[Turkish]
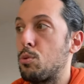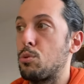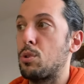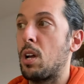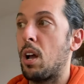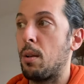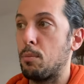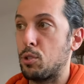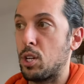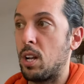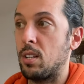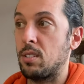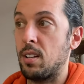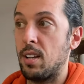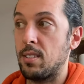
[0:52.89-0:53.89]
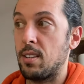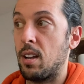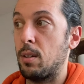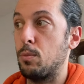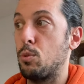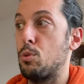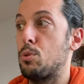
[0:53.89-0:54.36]
%66,
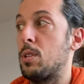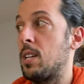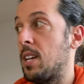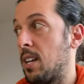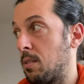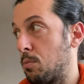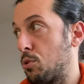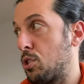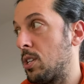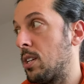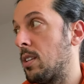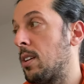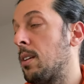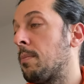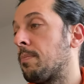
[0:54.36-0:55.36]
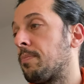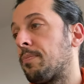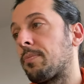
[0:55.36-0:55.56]
Ethereum %77.